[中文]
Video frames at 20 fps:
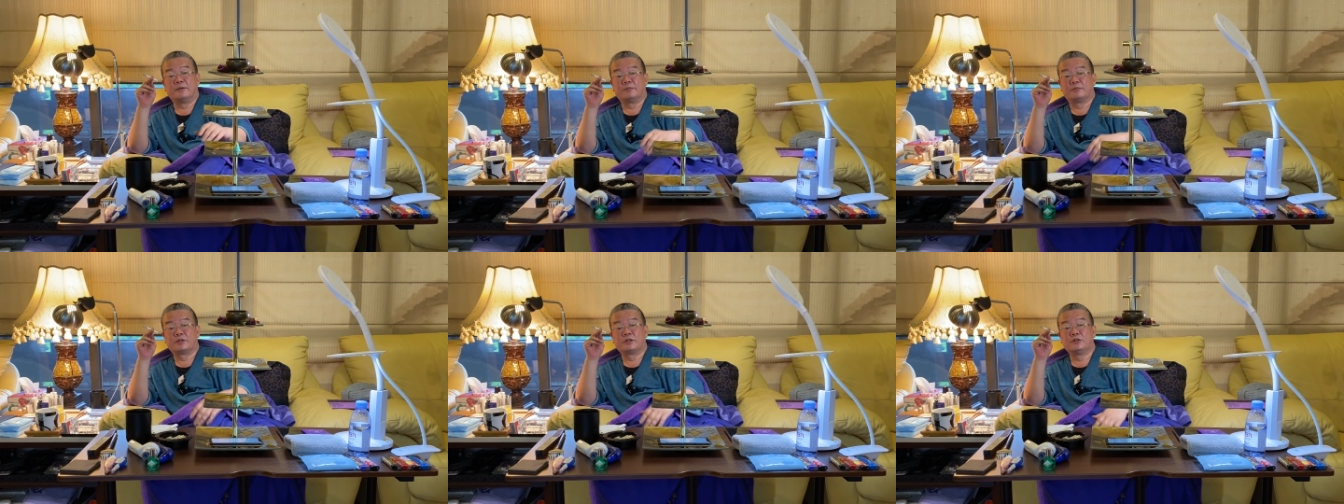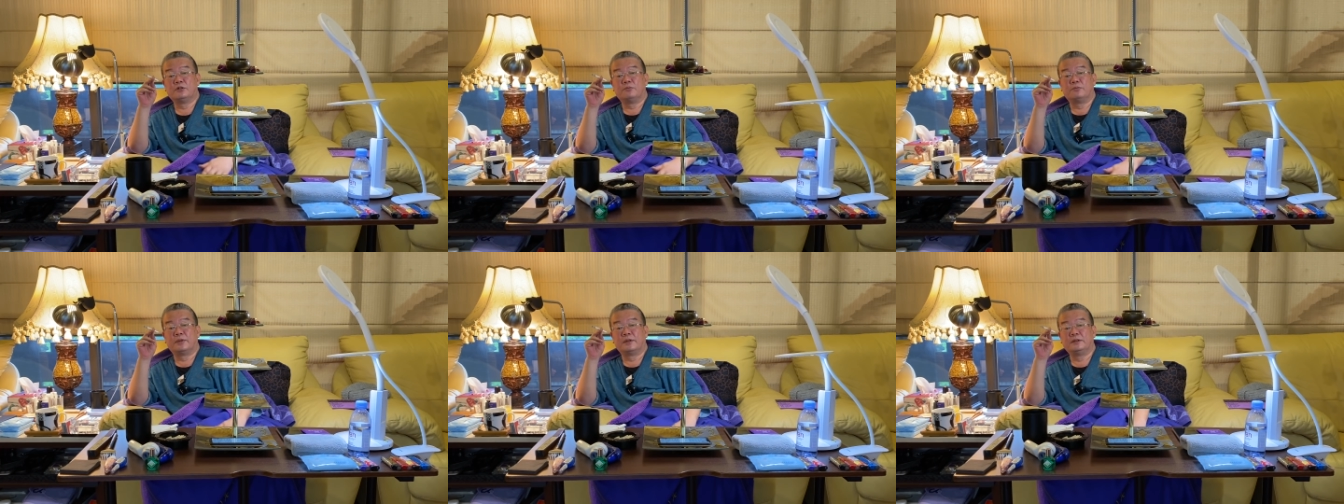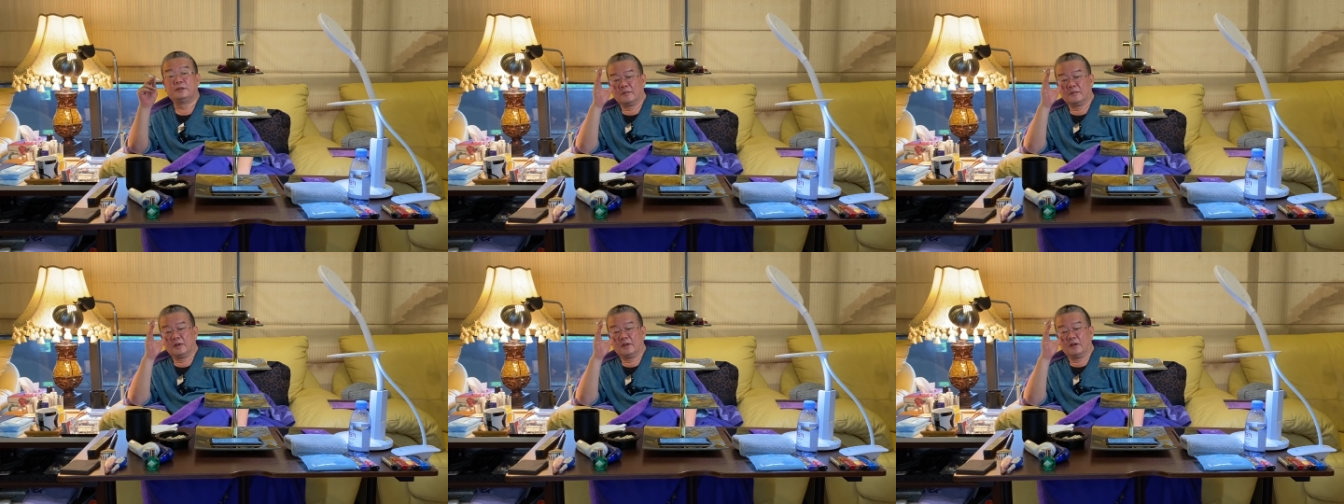不是用喷
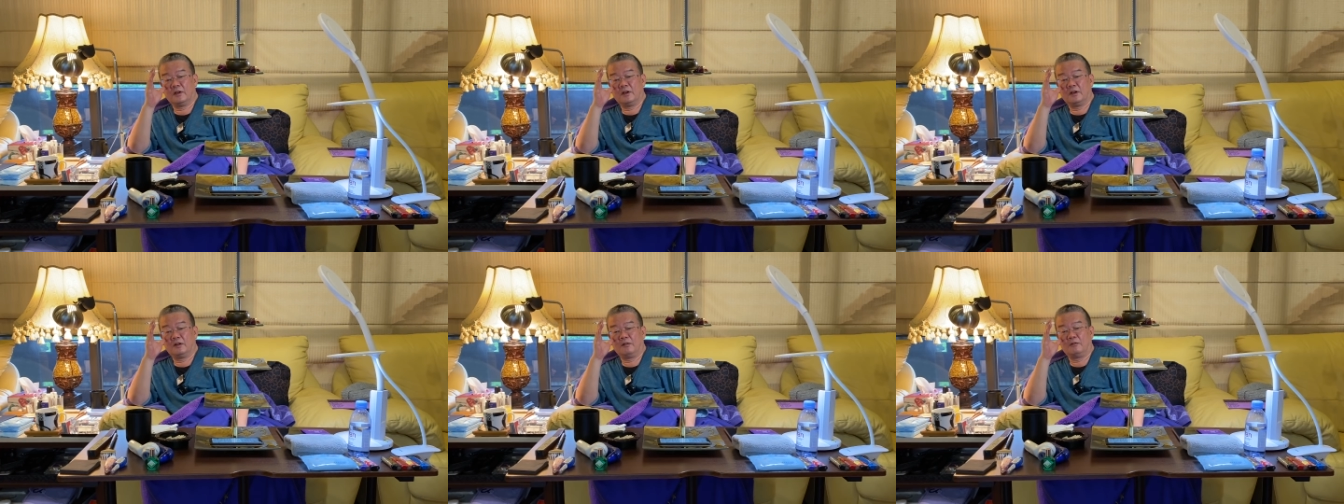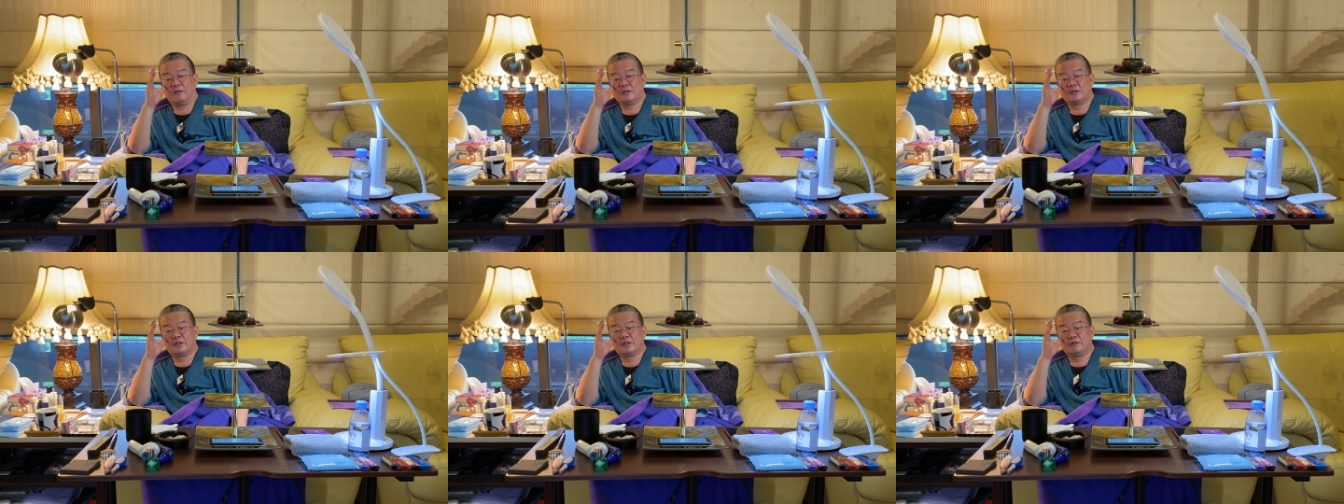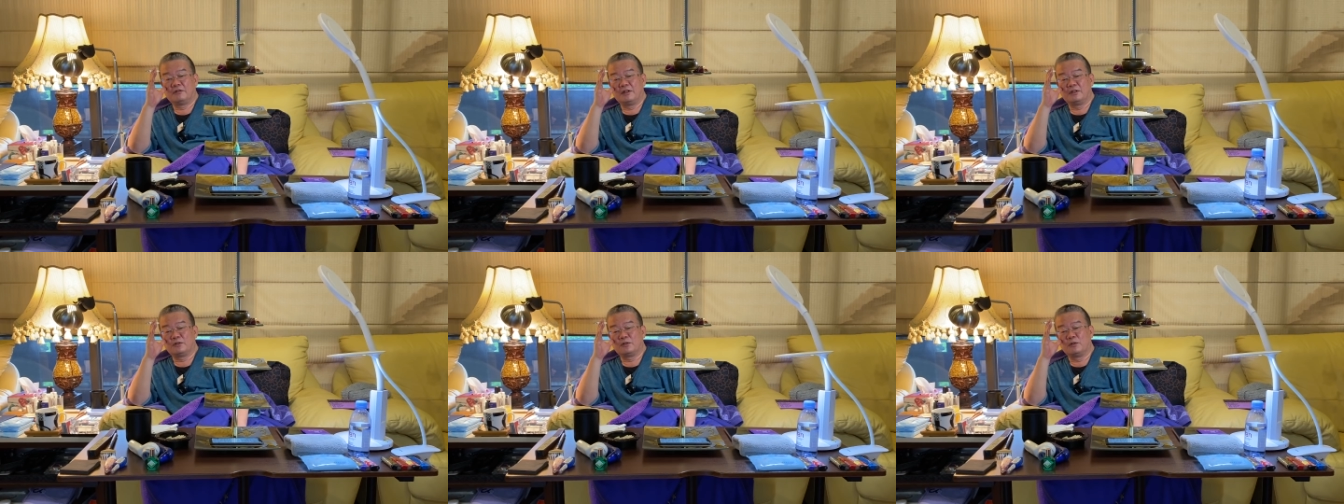的。我习
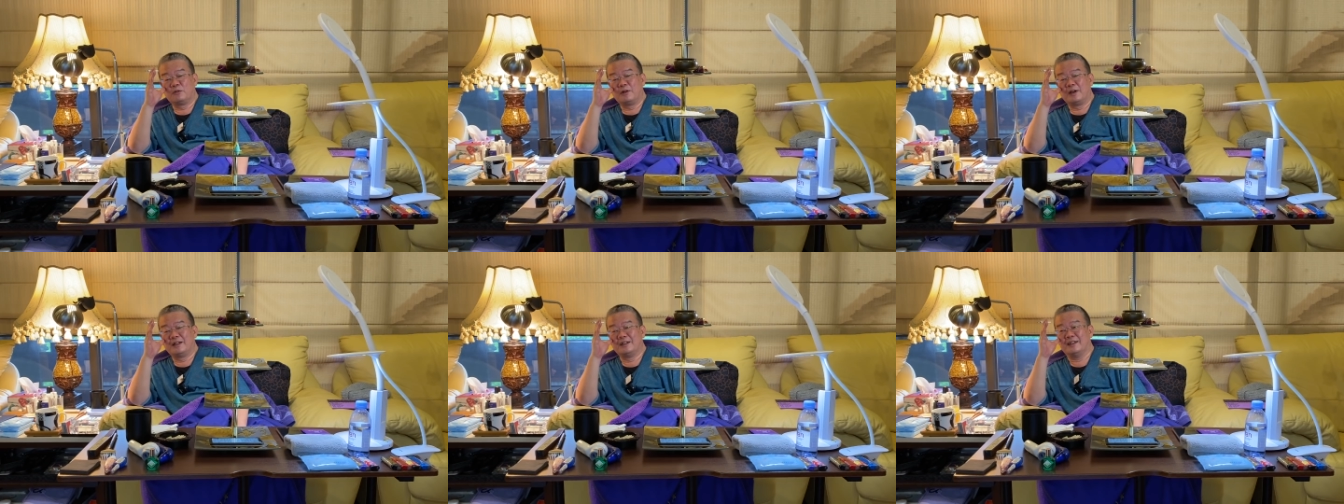惯做坏人